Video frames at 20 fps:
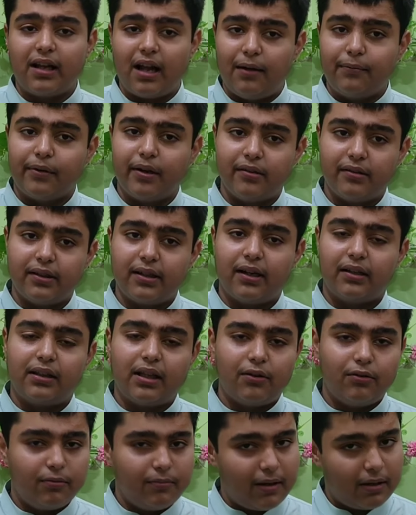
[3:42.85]
काम कैसे करता
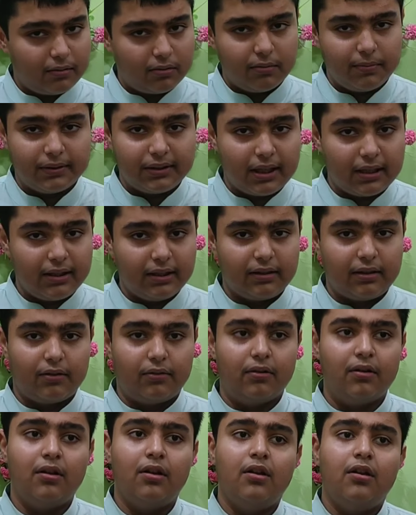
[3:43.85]
है वो मैं आपको बता देता हूँ